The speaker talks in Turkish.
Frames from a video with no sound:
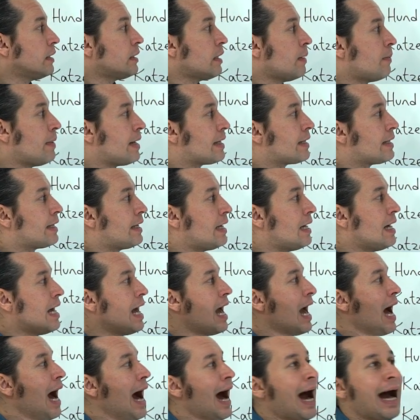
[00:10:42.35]
Demek
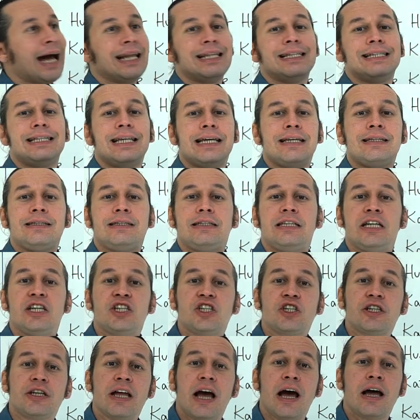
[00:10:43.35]
ki an den
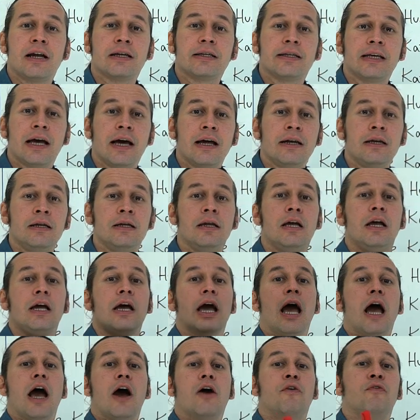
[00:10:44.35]
Tisch derken
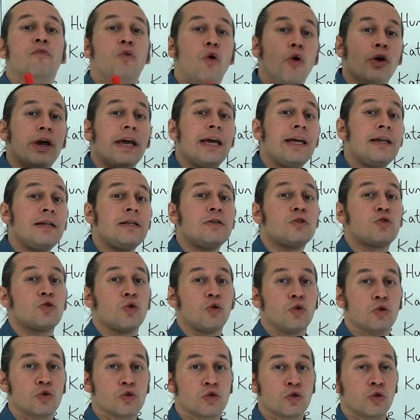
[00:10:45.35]
Wohin
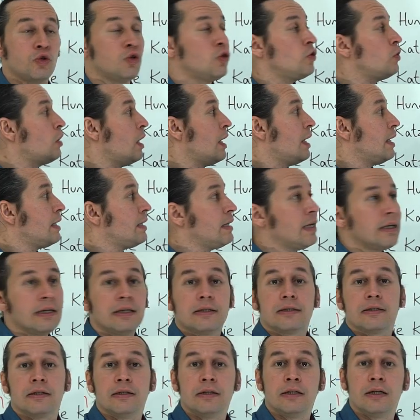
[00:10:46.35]
sorusunun
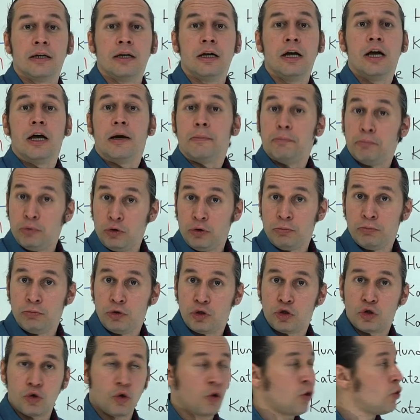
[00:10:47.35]
yanıtını
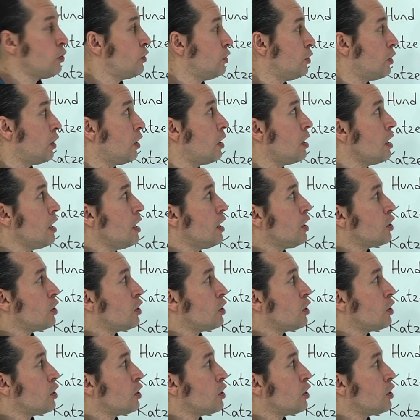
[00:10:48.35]
bulmuş oluyor.